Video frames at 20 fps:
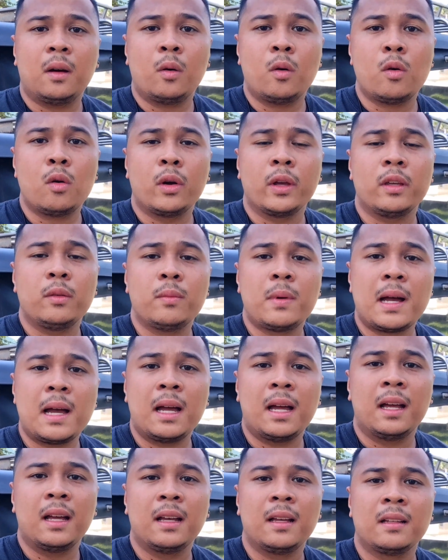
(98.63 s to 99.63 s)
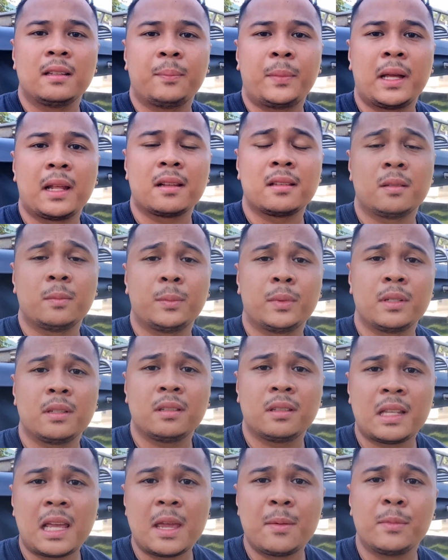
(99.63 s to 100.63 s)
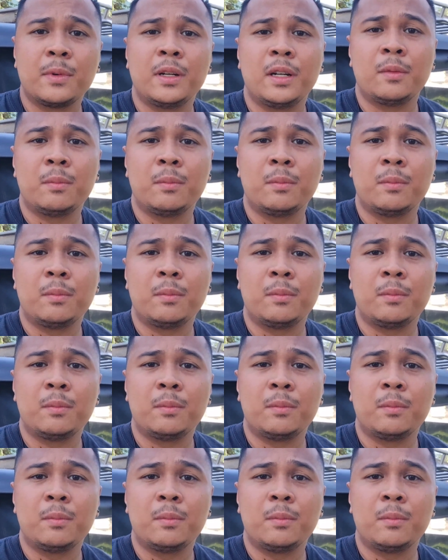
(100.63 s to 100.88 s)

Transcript: okay ba para sa first timer